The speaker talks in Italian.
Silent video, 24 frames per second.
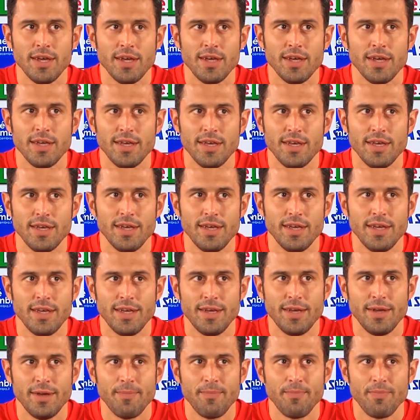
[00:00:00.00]

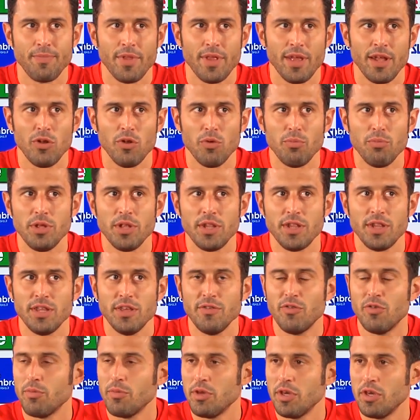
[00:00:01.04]
eh, è
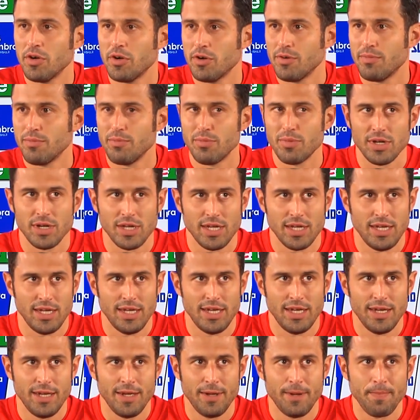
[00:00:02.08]
l'obiettivo mio,
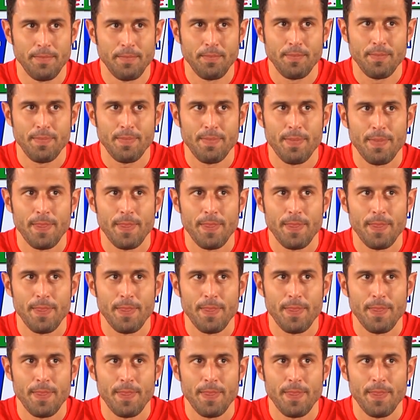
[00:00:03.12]
perché